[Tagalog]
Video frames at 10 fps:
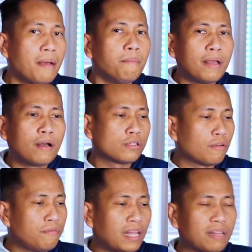because
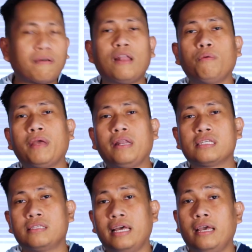of not following
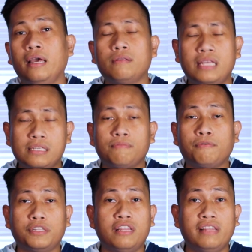this day, uh, these
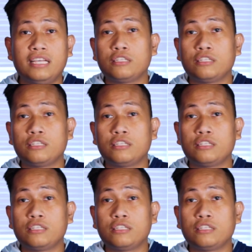14 days.